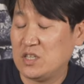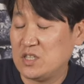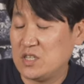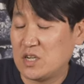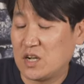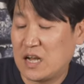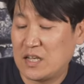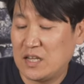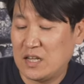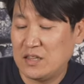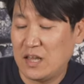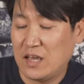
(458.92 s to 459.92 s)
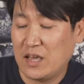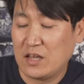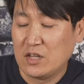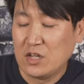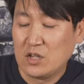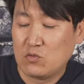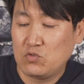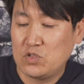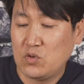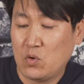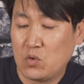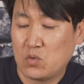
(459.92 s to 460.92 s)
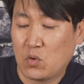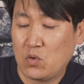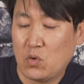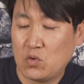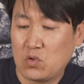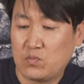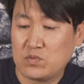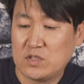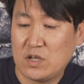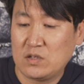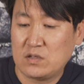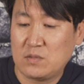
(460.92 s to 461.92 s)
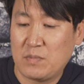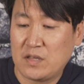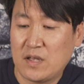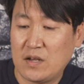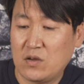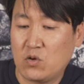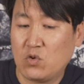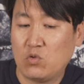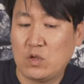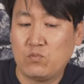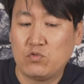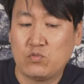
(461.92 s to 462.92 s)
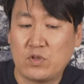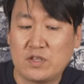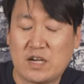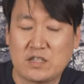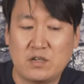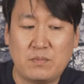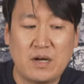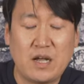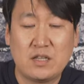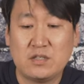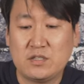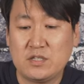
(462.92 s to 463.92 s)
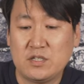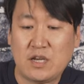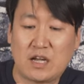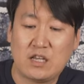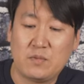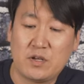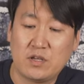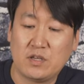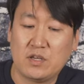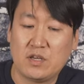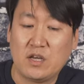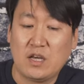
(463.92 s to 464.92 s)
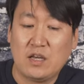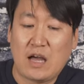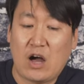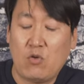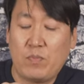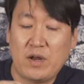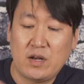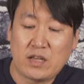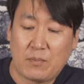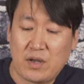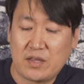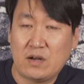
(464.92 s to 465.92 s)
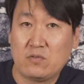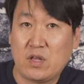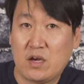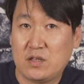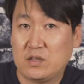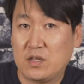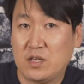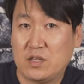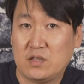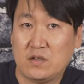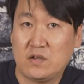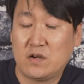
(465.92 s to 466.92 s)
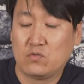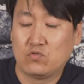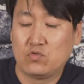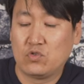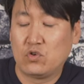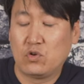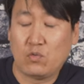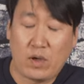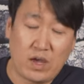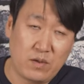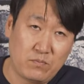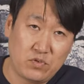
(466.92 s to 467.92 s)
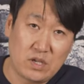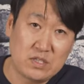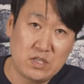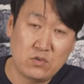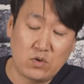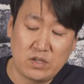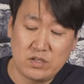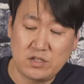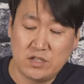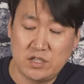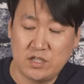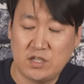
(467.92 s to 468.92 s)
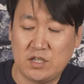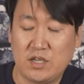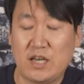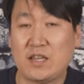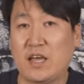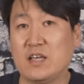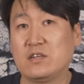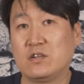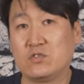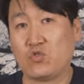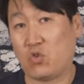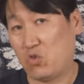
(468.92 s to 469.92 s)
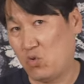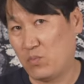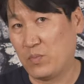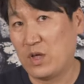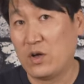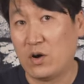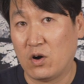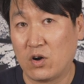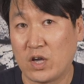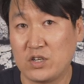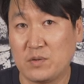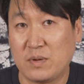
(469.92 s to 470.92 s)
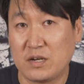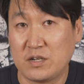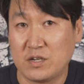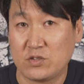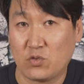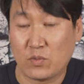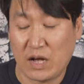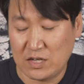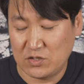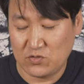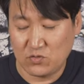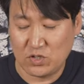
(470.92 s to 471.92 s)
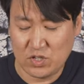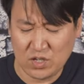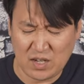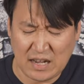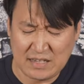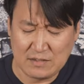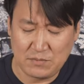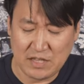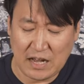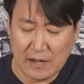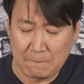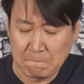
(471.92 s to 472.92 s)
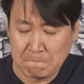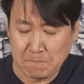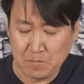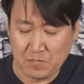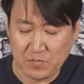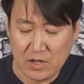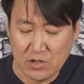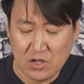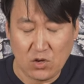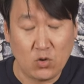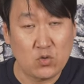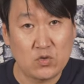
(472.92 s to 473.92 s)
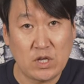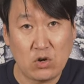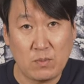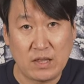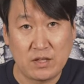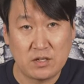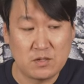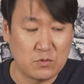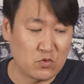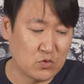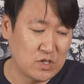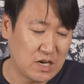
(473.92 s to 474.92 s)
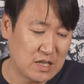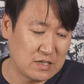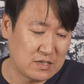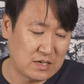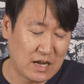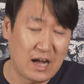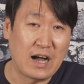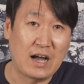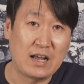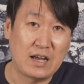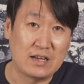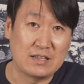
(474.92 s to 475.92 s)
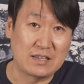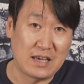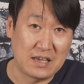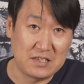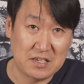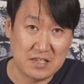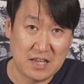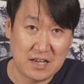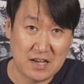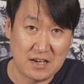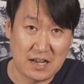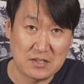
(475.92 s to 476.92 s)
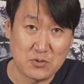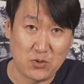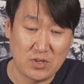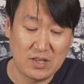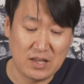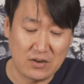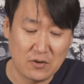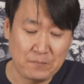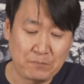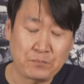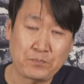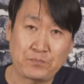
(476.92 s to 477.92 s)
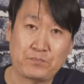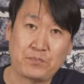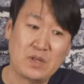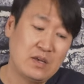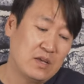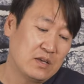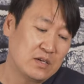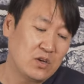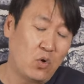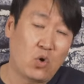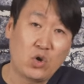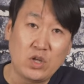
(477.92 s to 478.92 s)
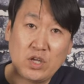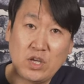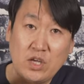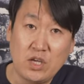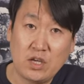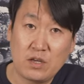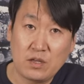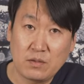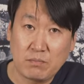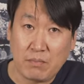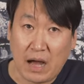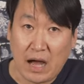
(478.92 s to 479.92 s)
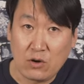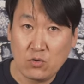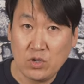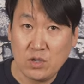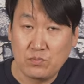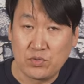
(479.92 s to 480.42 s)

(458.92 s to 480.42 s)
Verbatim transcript: 있을 것 같긴 한데 굳이 요것도 요것도 메탈이고 요 윗부분의 장전바라든지 아니면은 이 아웃바렐 다 메탈로 되어 있는데 이 트리거 우를 왜 플라스틱으로 했을지에 대해서는 조금 어, 캐셔 마크를 좀 가질 수 있을 것 같습니다. 음, 요것도 새로 만들었으면 좋지 않았을까라는 개인적인 생각을 가지고 있네요. 음, 그리고 이 마루이